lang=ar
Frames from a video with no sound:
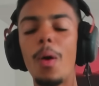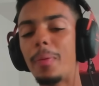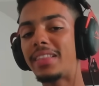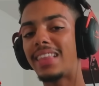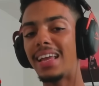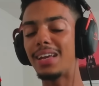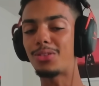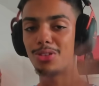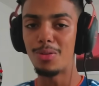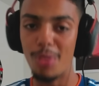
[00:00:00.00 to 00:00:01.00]
وبالتالي
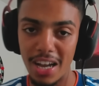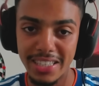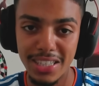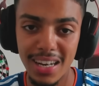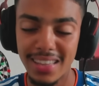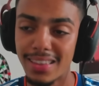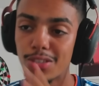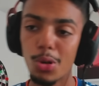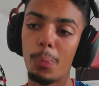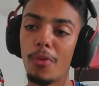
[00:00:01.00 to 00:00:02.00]
كل المؤشرات
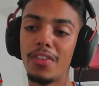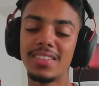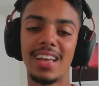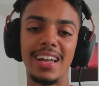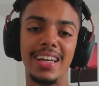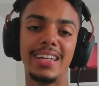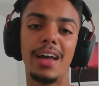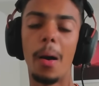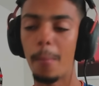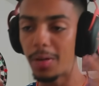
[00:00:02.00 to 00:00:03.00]
تصب في
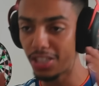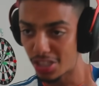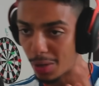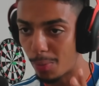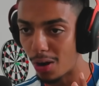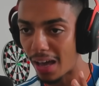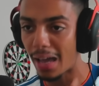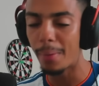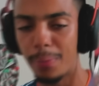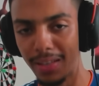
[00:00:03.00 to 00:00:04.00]
صالحنا باش نجيبوا
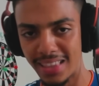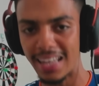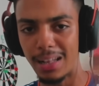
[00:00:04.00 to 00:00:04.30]
لقب ذات